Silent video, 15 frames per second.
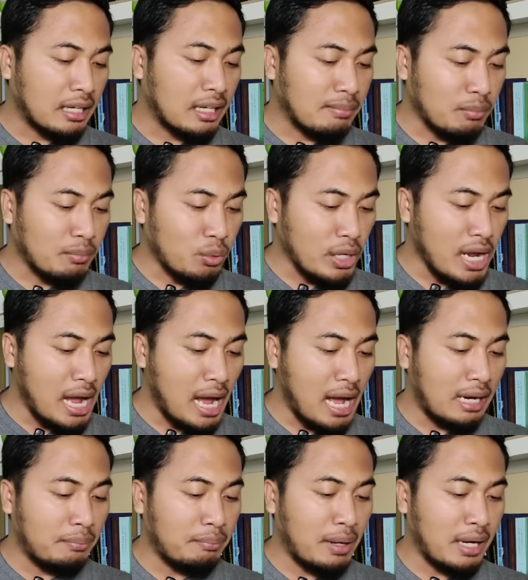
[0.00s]

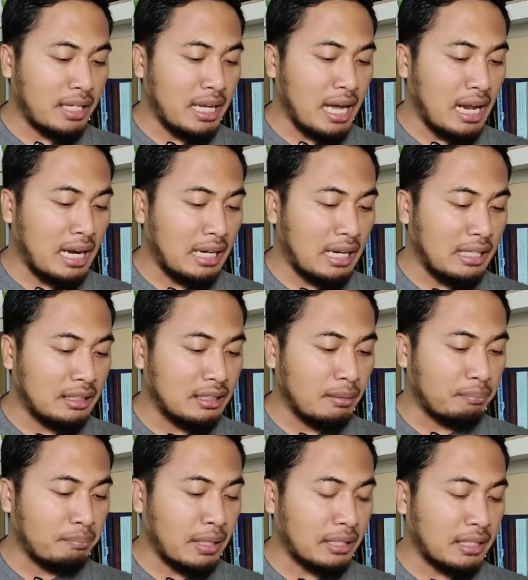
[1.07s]
Kemuliaan bagi Allah di
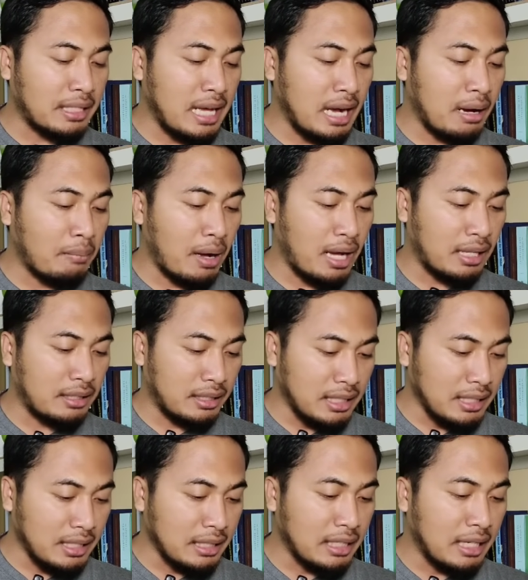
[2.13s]
tempat yang maha
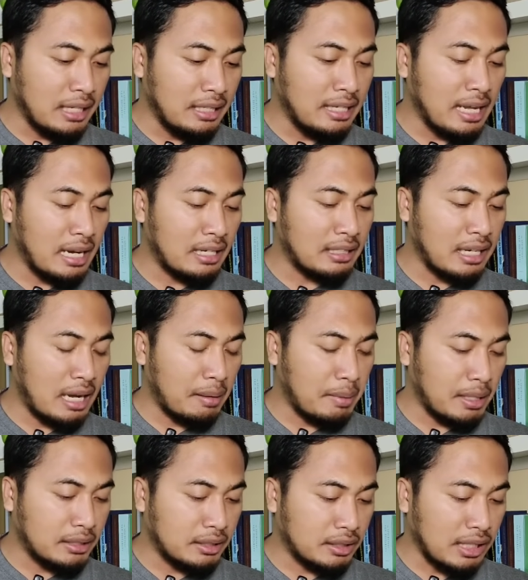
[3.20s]
tinggi dan
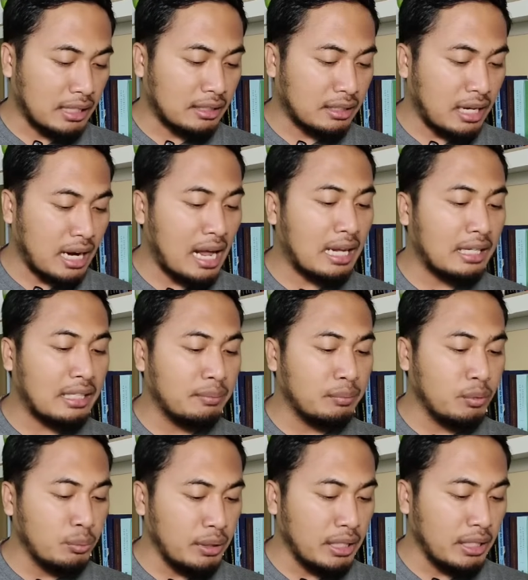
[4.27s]
damai sejahtera di
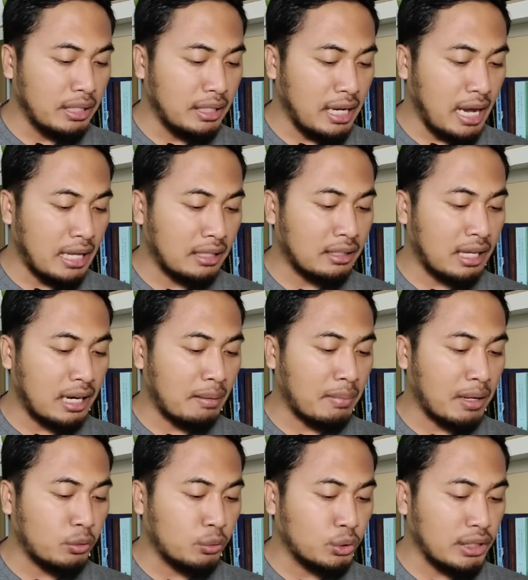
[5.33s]
bumi di antara
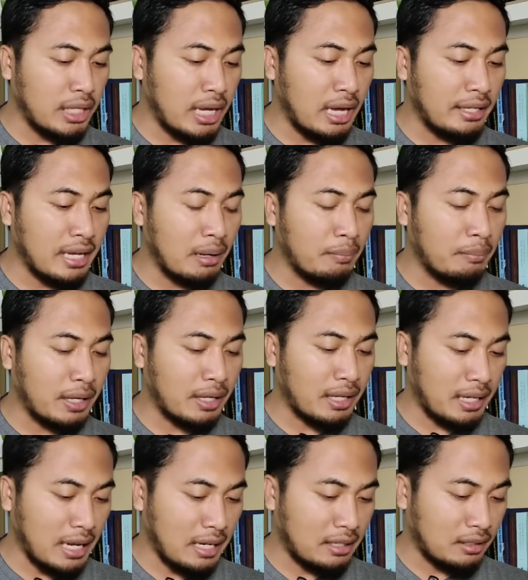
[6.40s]
manusia yang
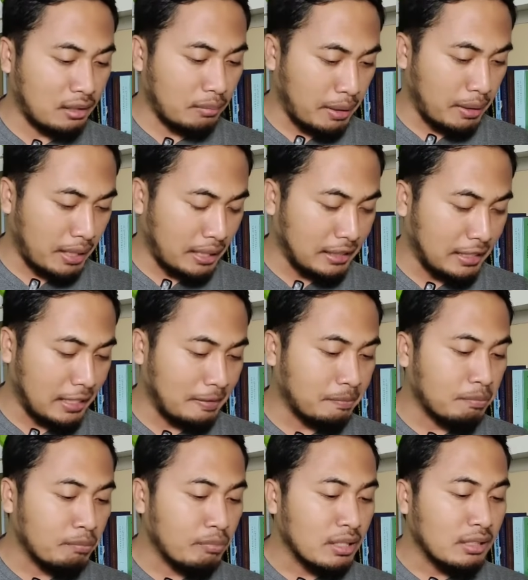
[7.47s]
berkenan kepadanya.
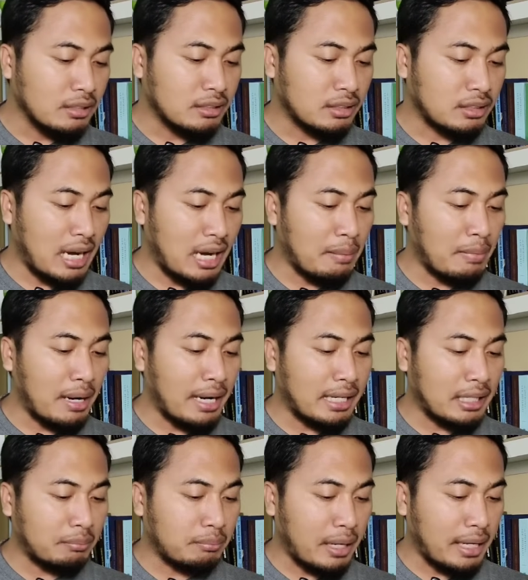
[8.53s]
Setelah
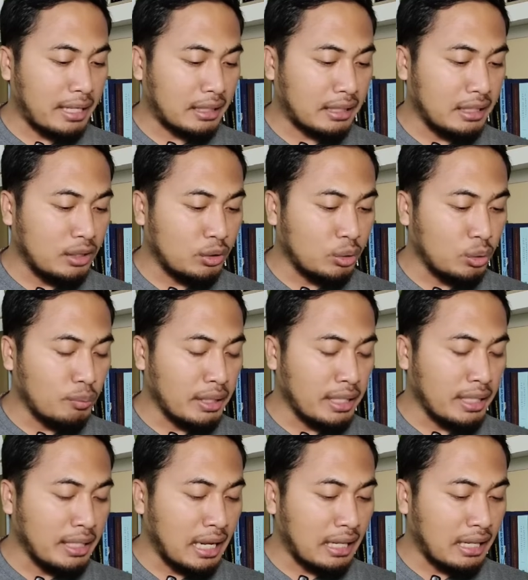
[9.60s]
malaikat-malaikat itu
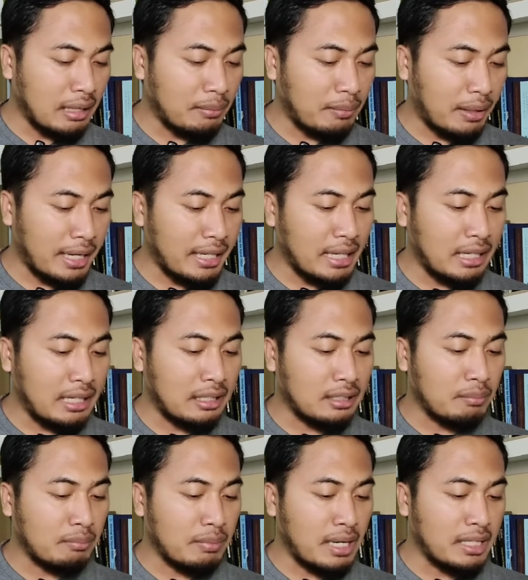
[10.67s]
meninggalkan mereka
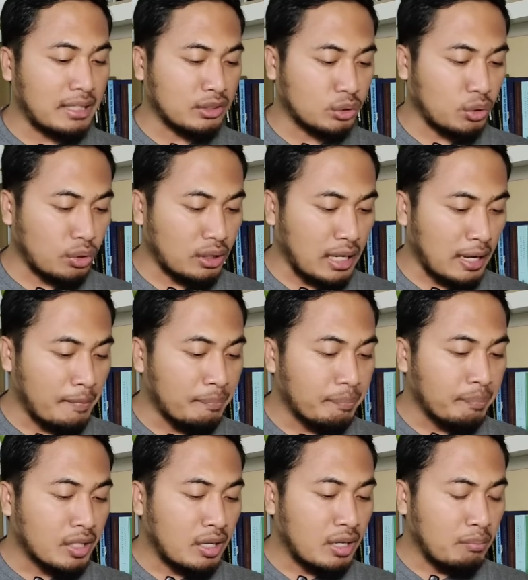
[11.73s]
dan kembali ke surga,
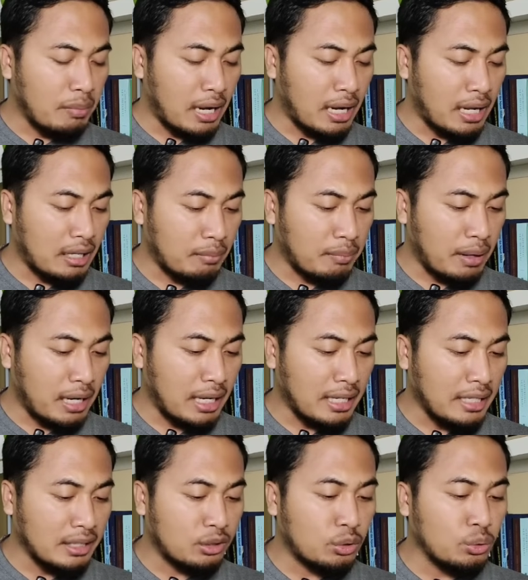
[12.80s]
gembala-gembala
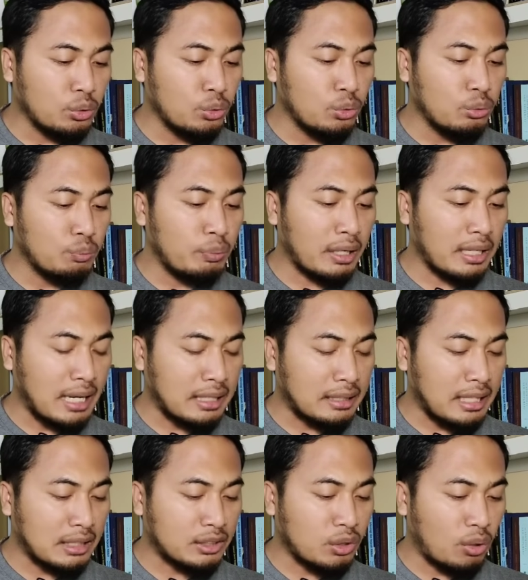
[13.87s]
itu
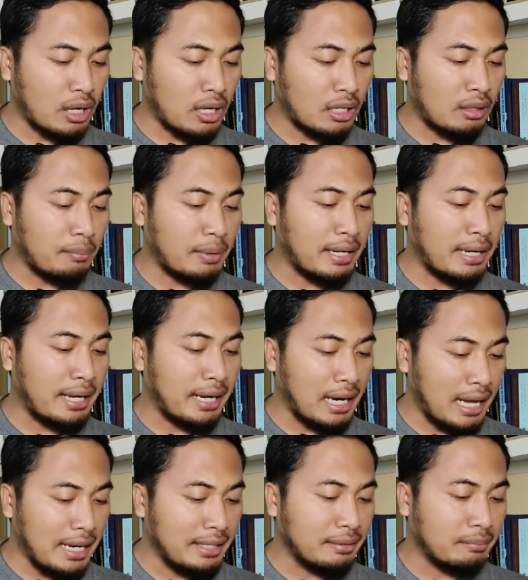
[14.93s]
berkata seorang kepada yang
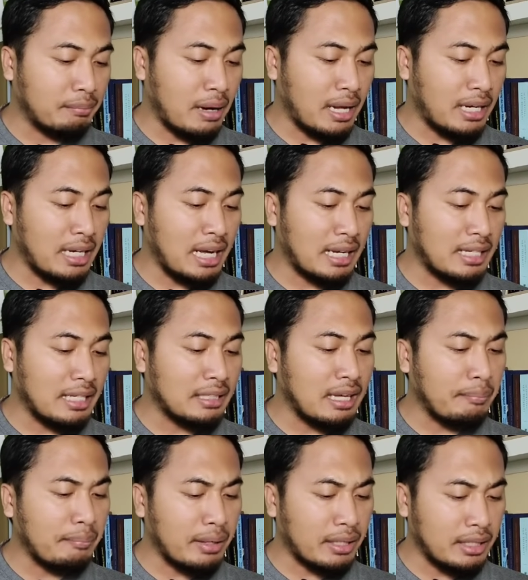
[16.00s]
lain, "Marilah
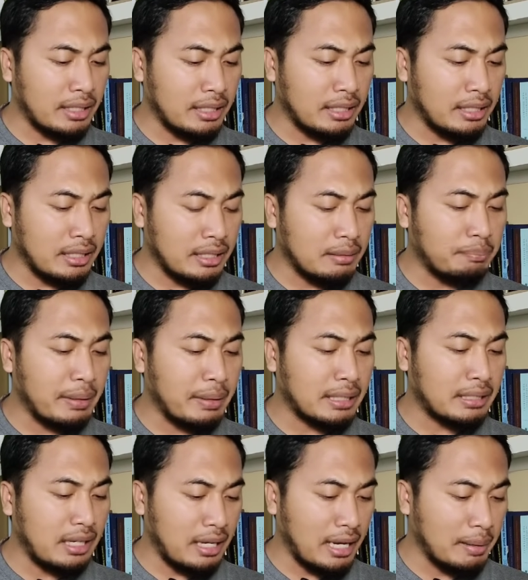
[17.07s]
kita pergi ke
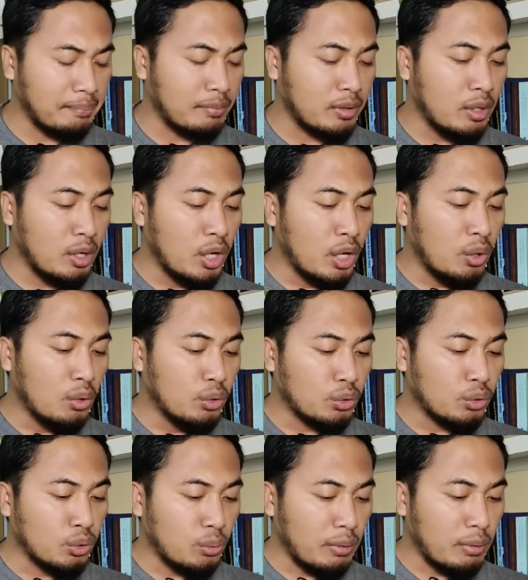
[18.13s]
Bethlehem
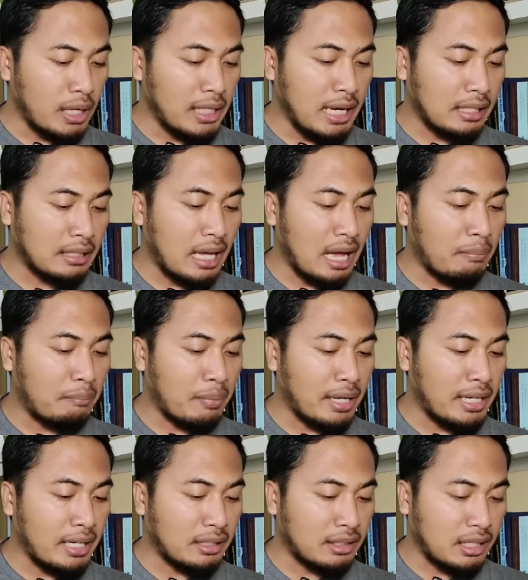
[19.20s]
untuk melihat apa
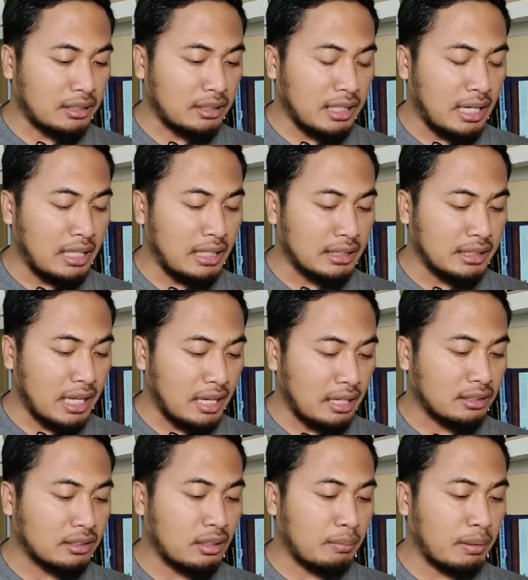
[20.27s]
yang terjadi di
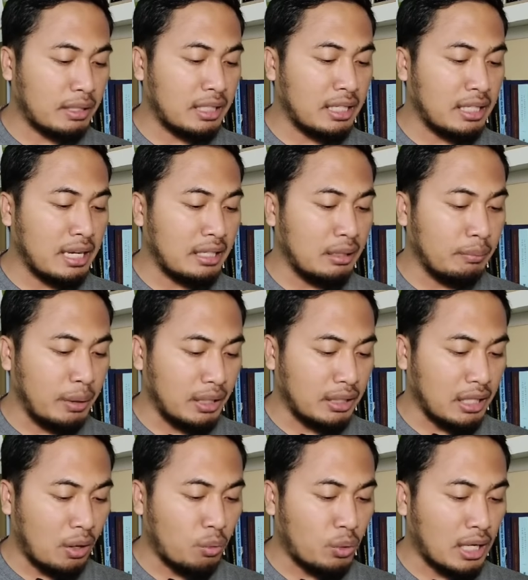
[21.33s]
sana seperti yang
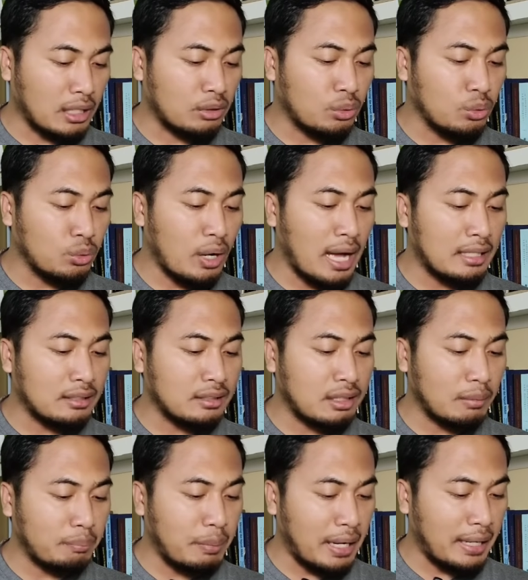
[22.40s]
diberitahukan Tuhan
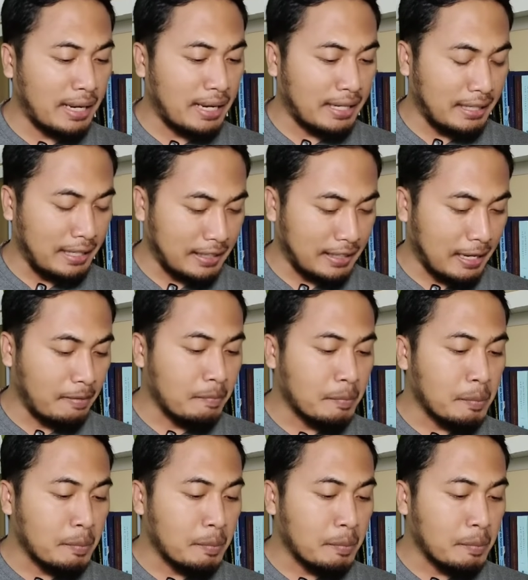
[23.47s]
kepada kita."